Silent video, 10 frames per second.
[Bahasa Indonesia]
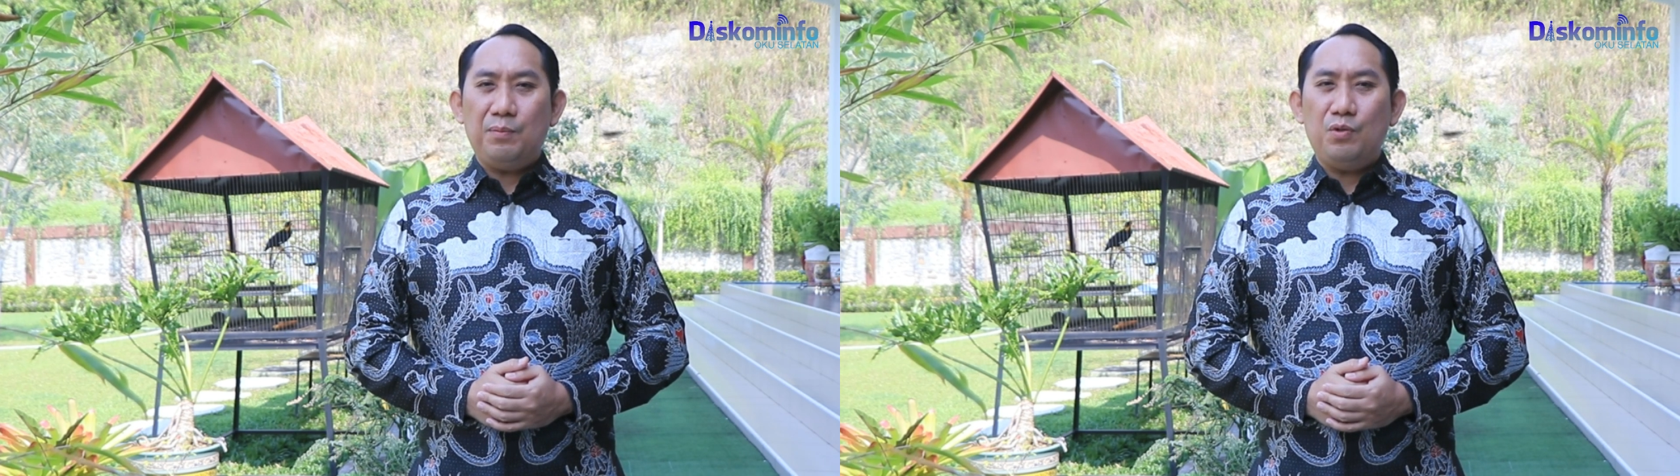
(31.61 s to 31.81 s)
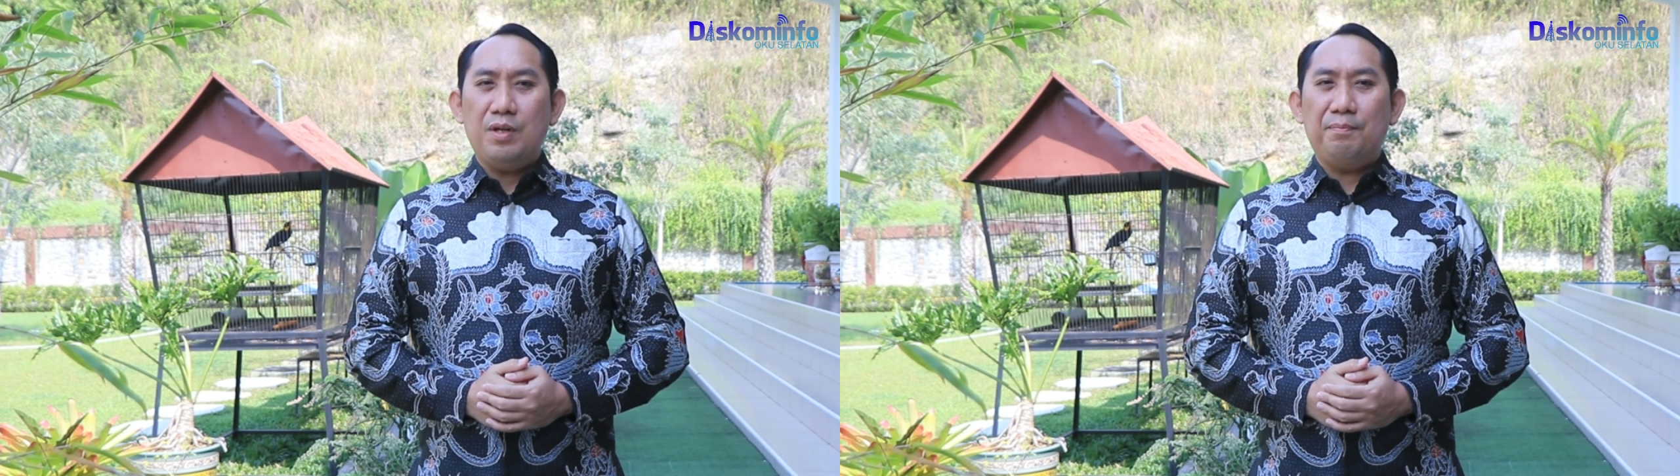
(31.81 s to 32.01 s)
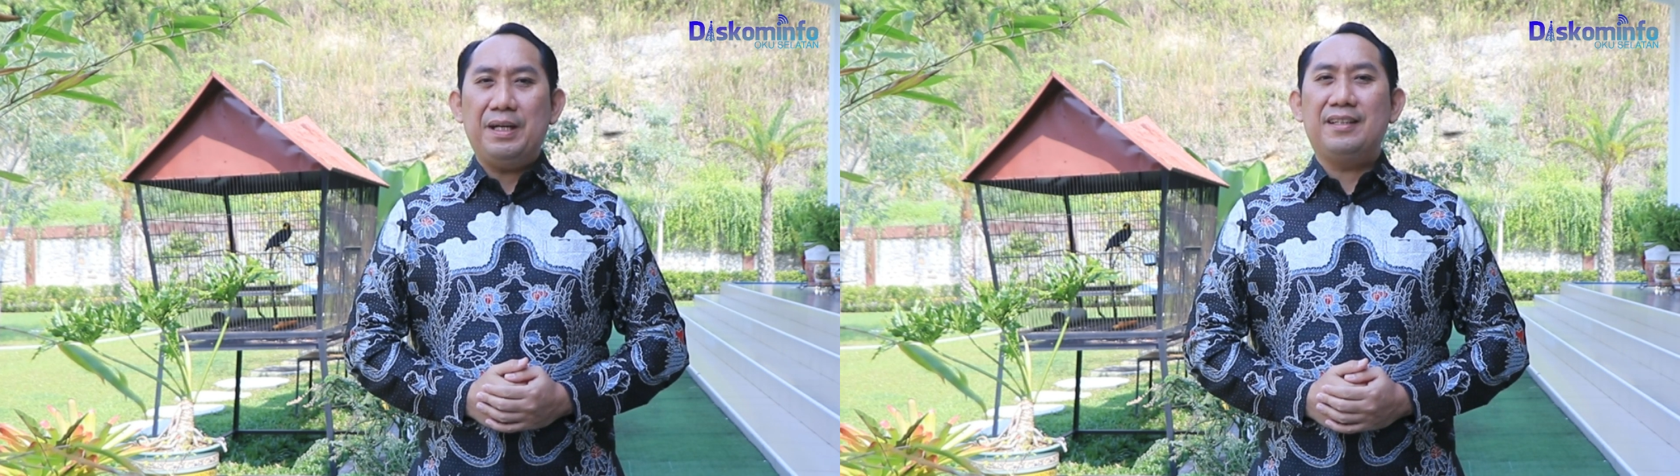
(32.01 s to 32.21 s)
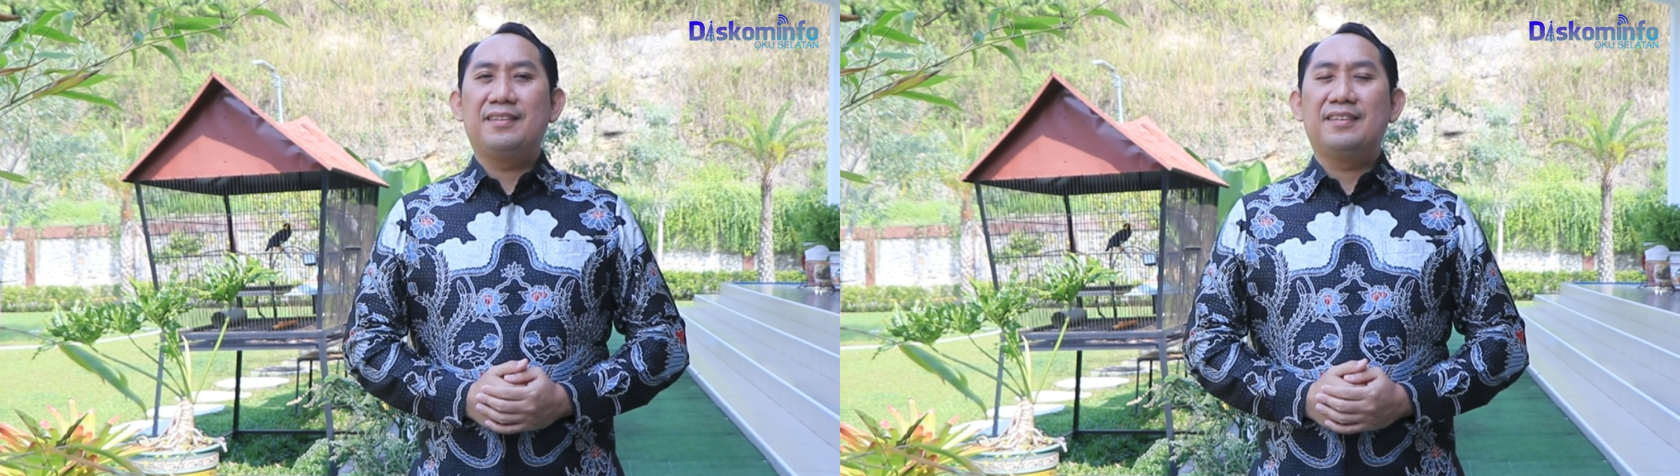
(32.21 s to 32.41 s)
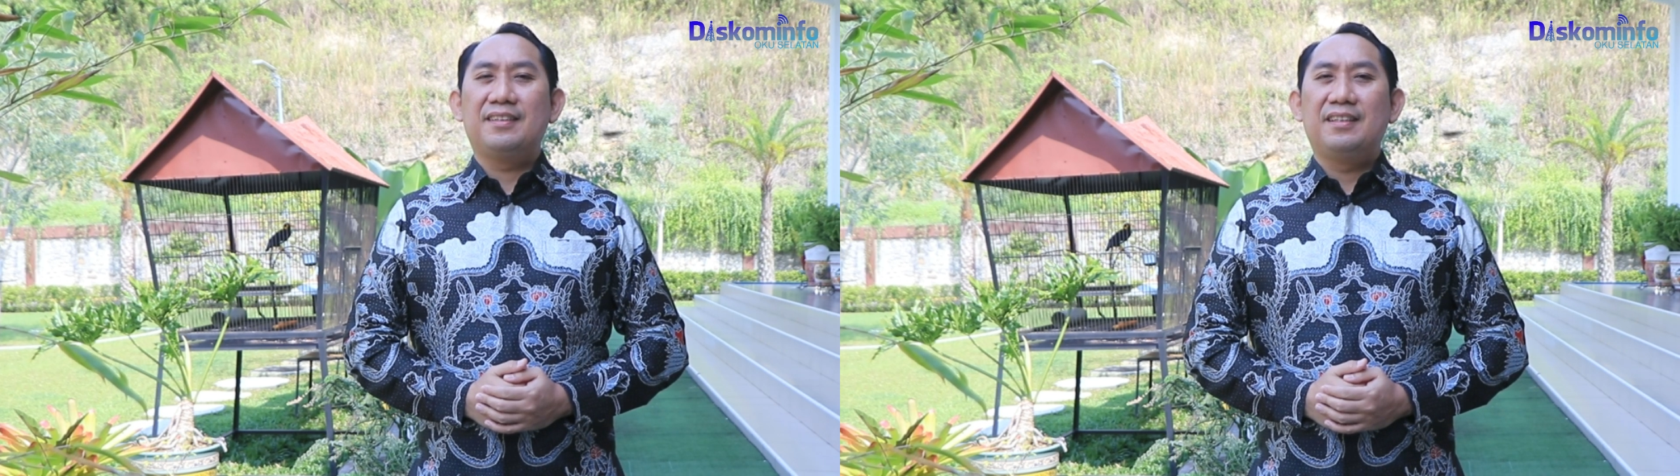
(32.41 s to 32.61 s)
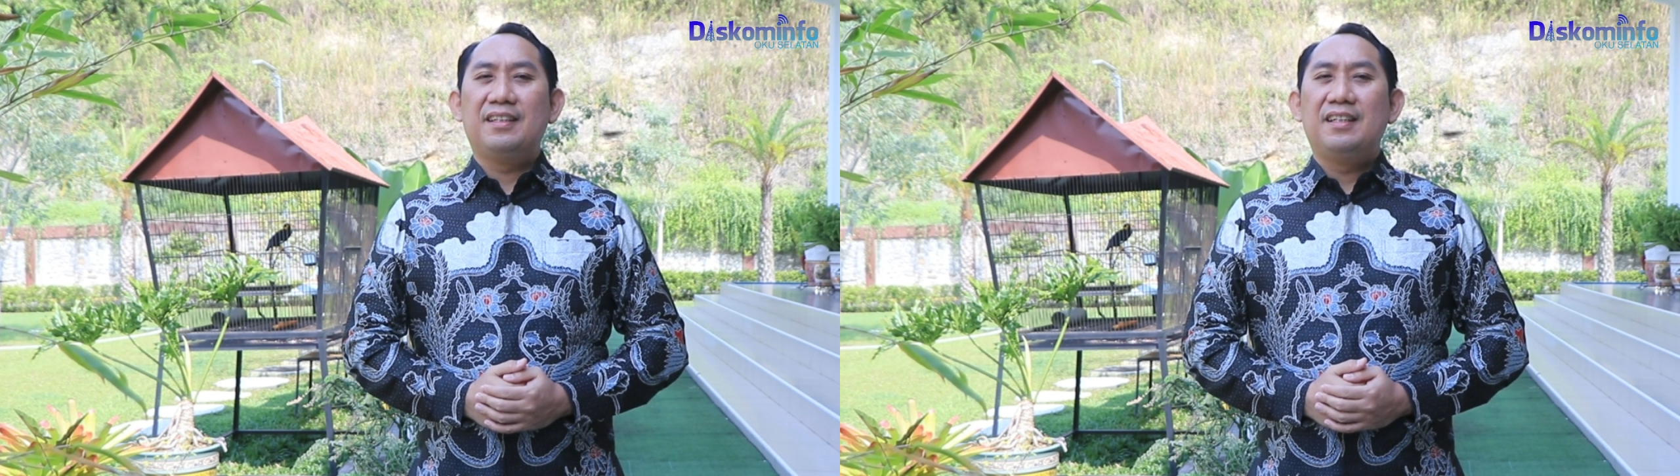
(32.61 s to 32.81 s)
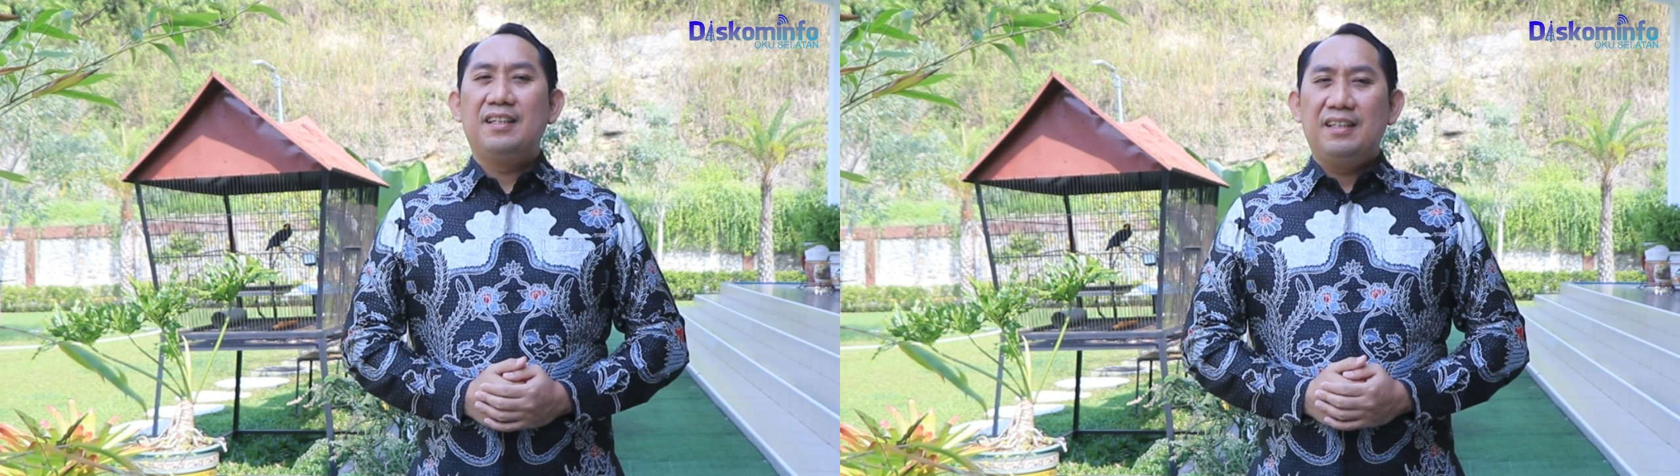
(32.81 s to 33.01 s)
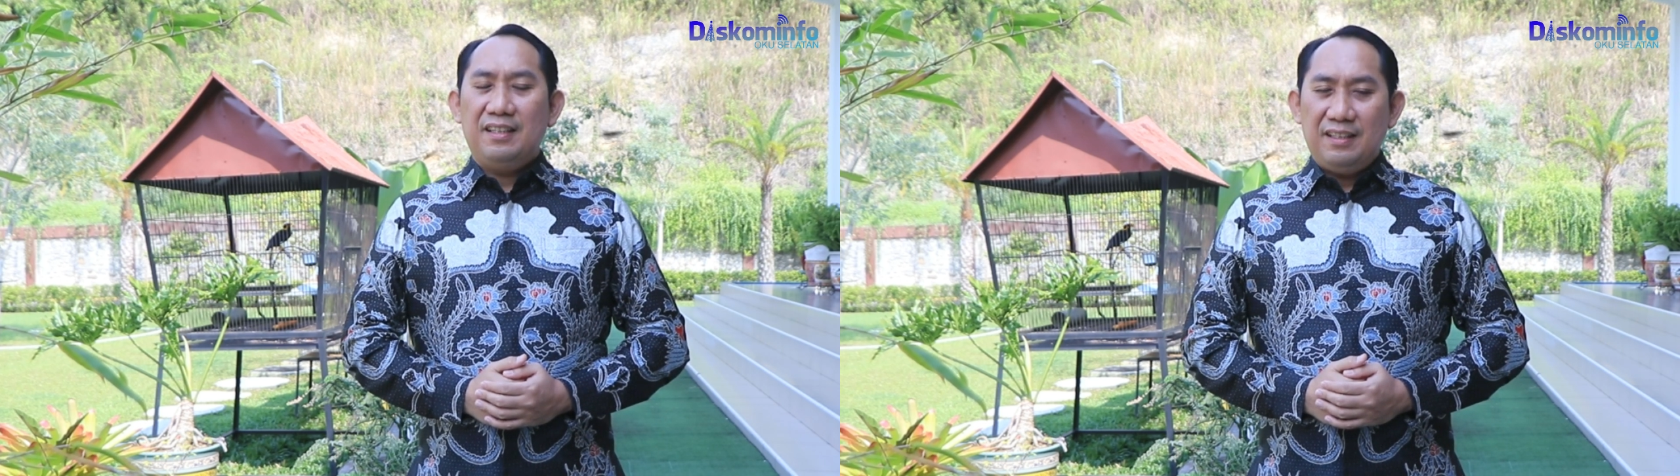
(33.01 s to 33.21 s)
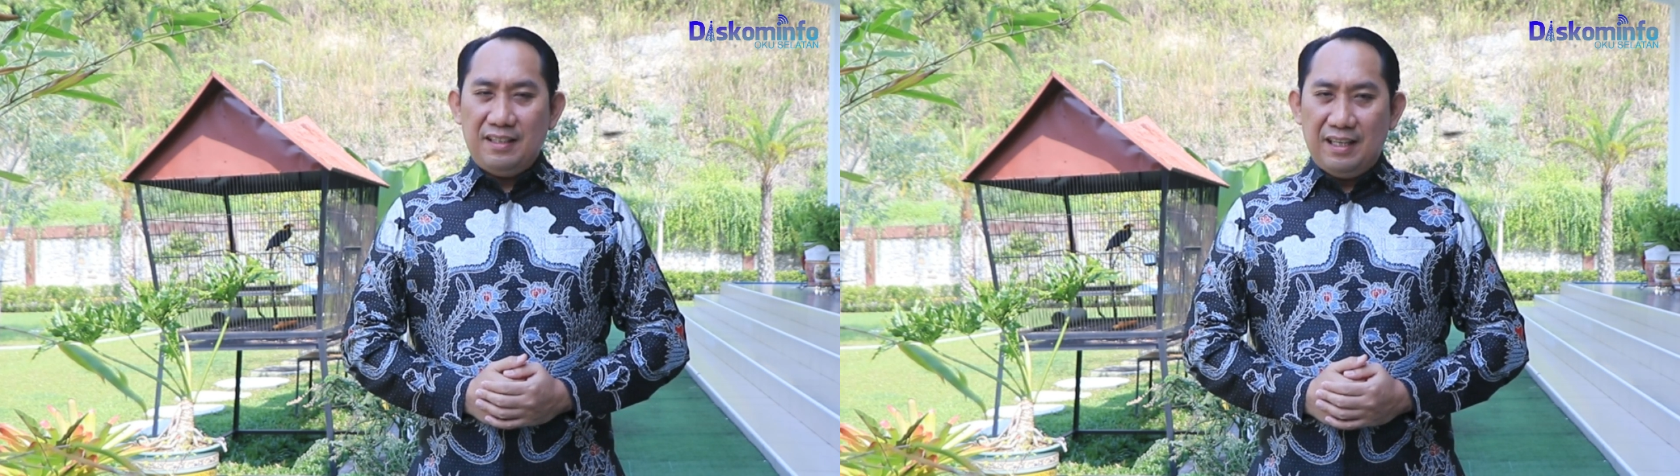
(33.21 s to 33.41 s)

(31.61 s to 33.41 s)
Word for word: 2024.